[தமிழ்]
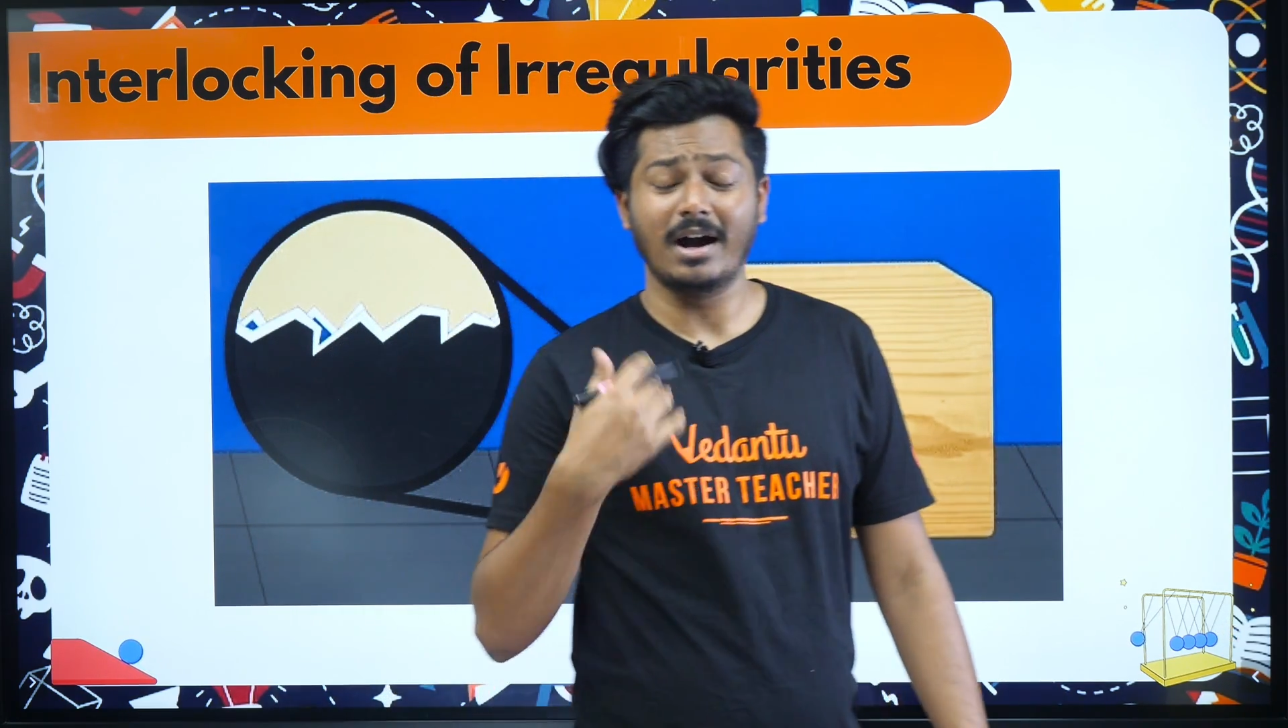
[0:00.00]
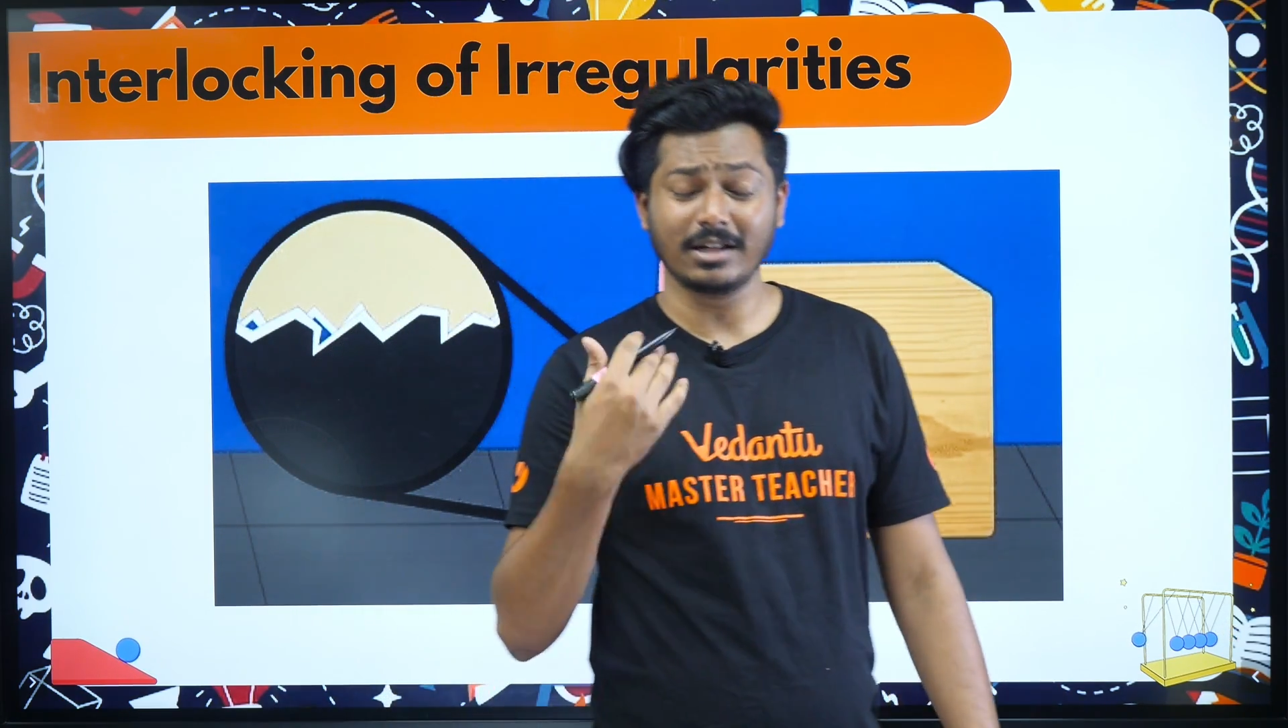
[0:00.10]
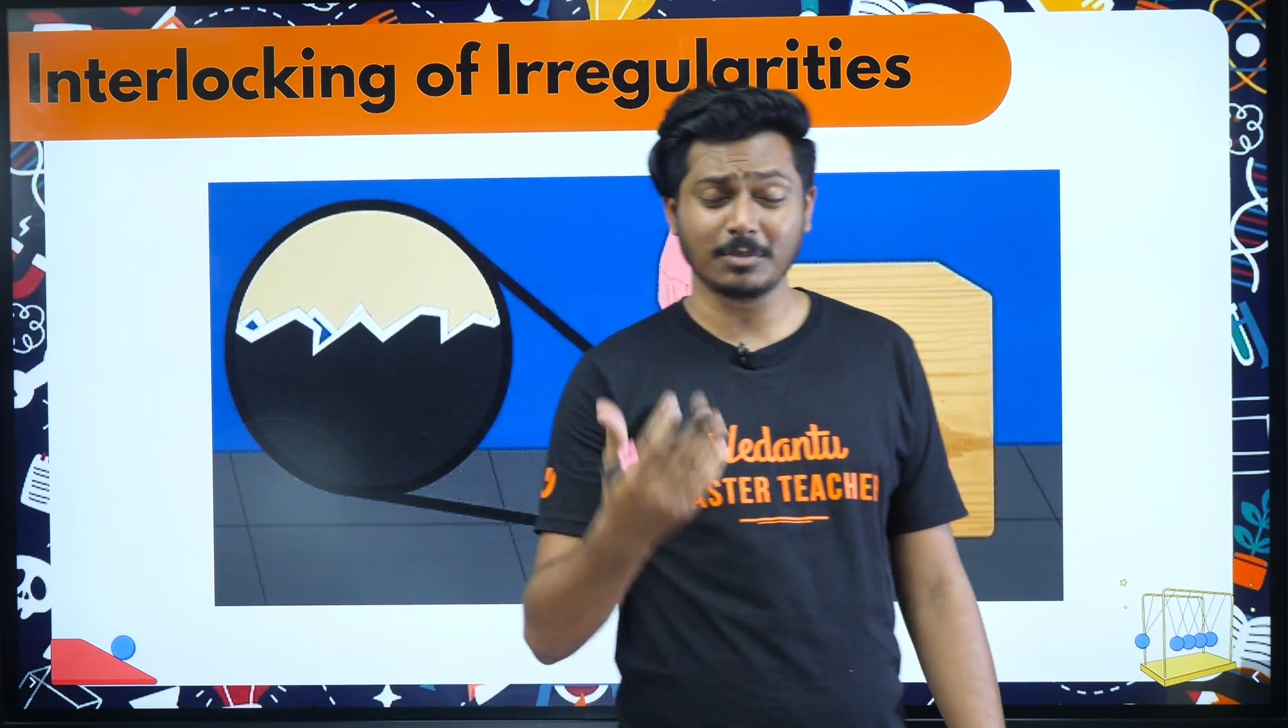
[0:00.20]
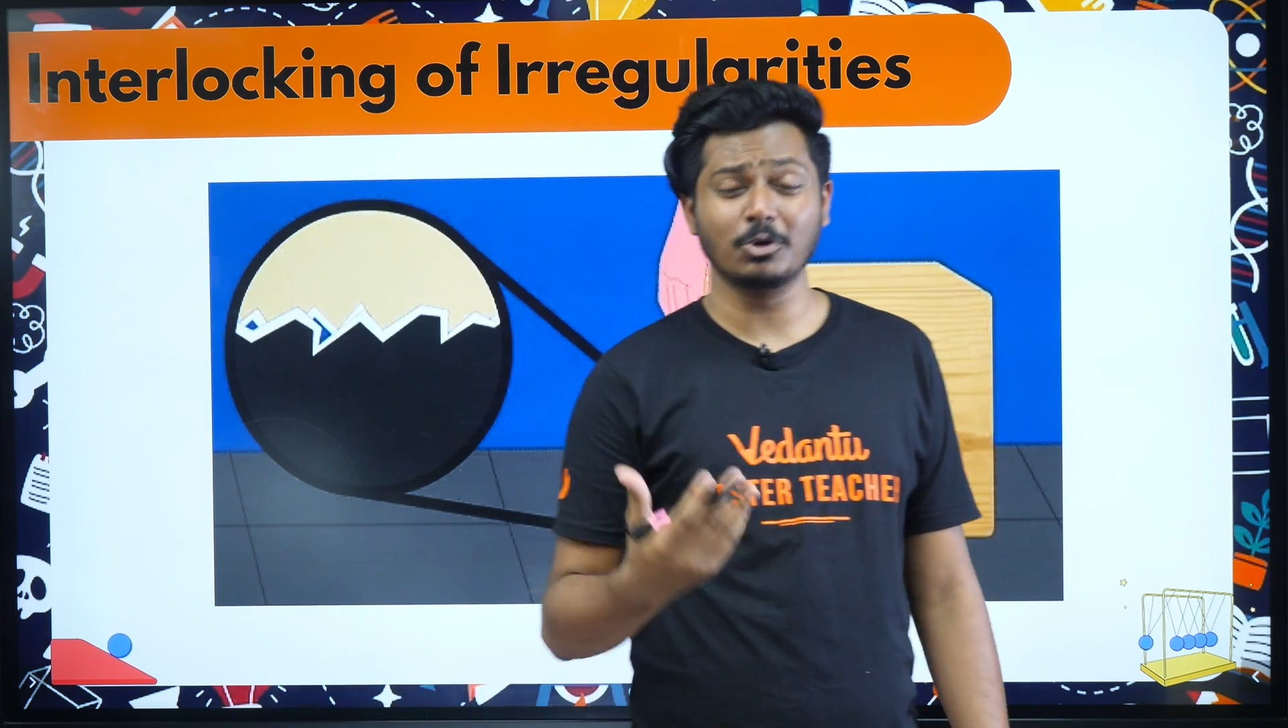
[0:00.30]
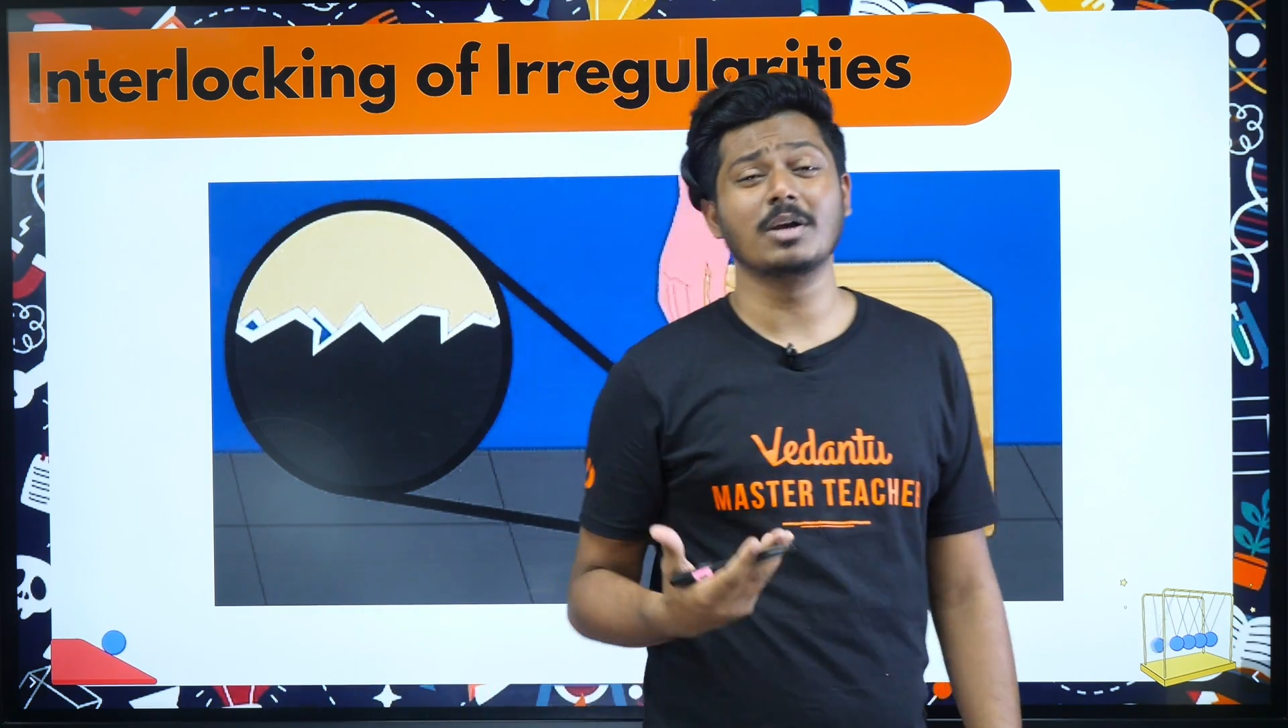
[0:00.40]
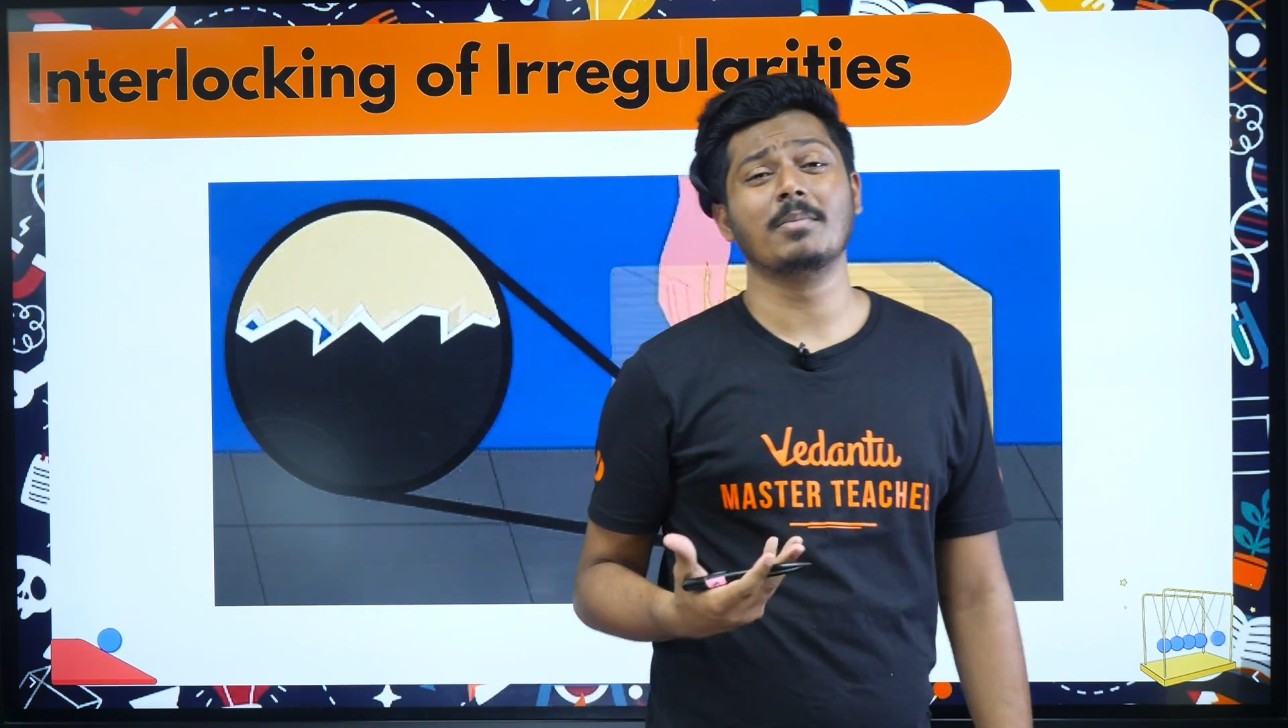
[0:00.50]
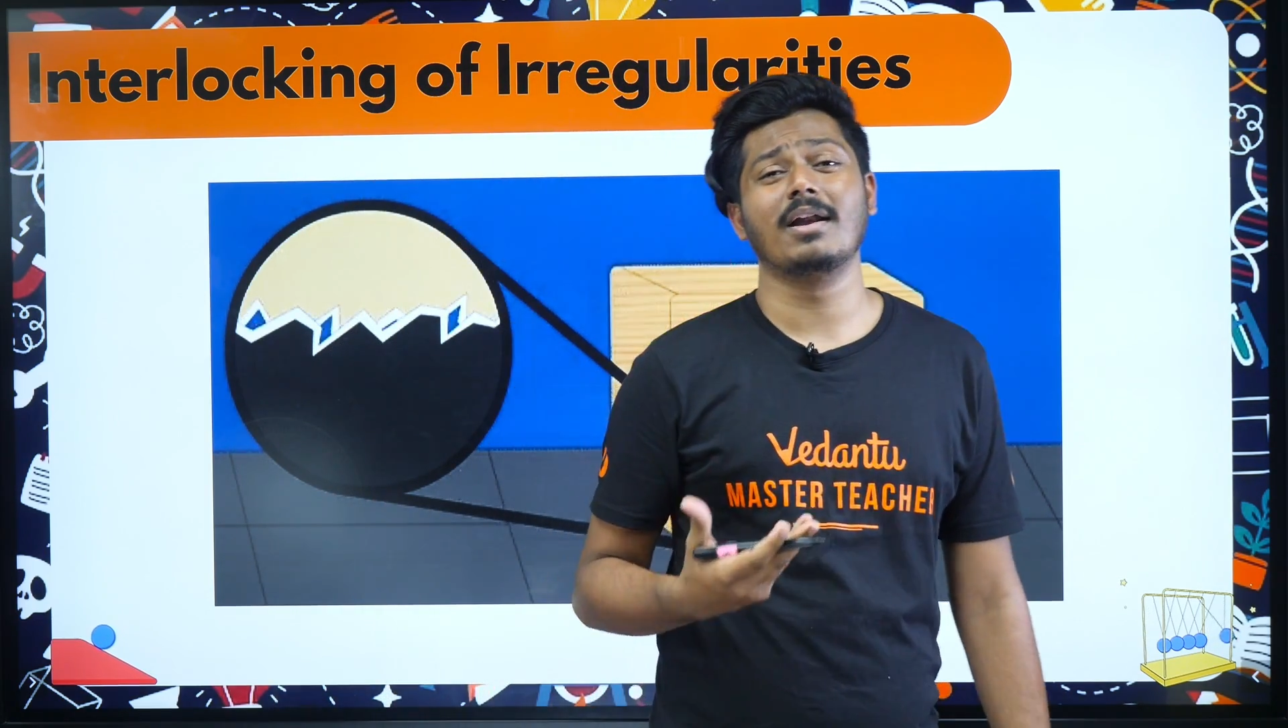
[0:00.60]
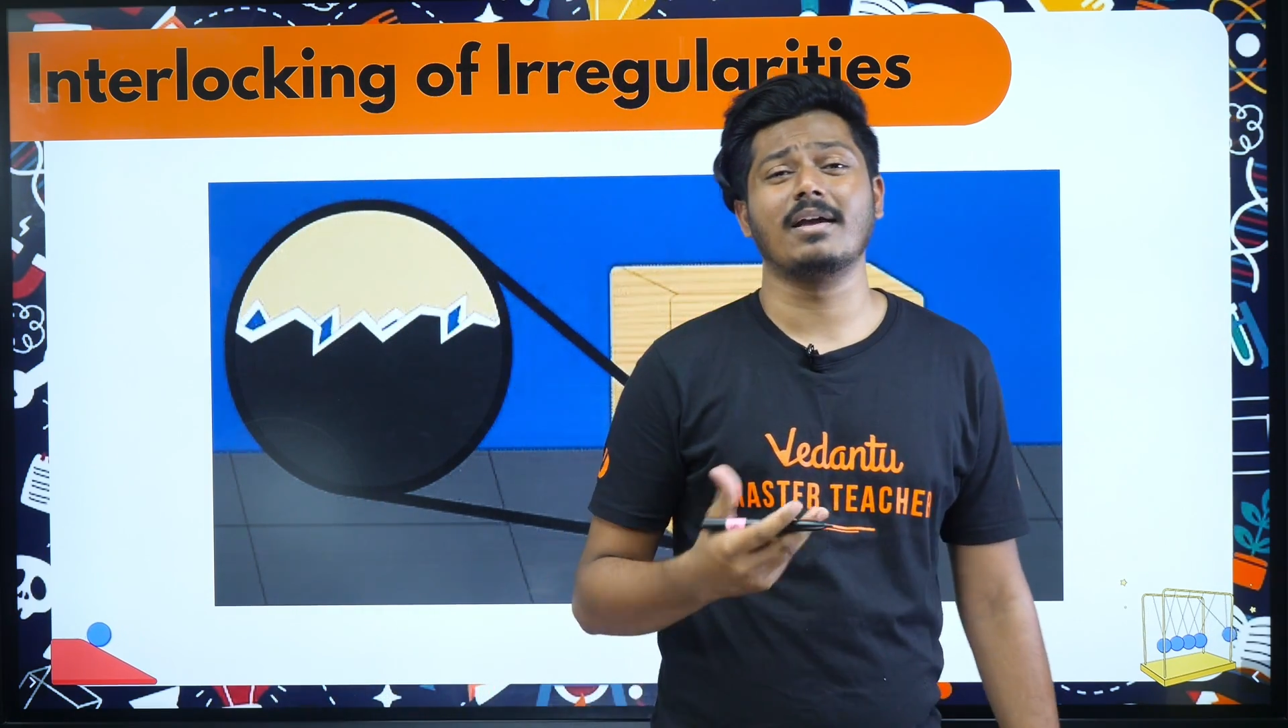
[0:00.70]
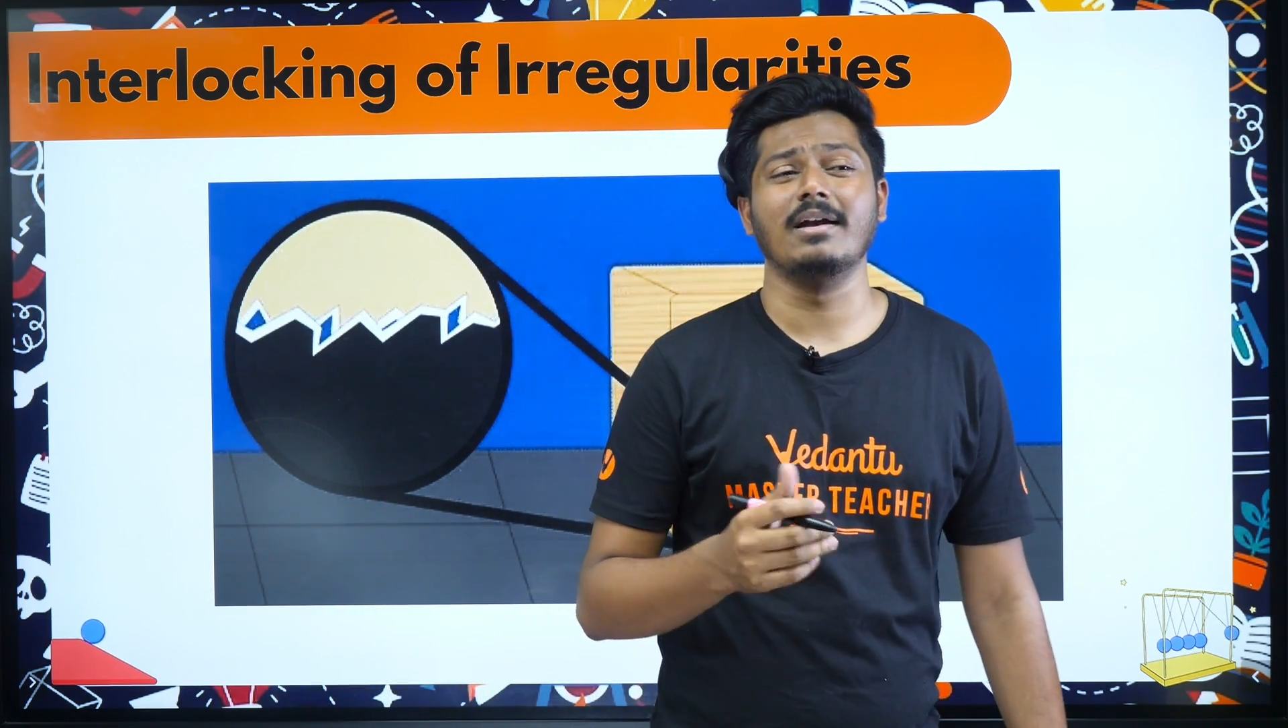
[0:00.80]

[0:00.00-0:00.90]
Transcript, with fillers: அடுத்த முக்கியமான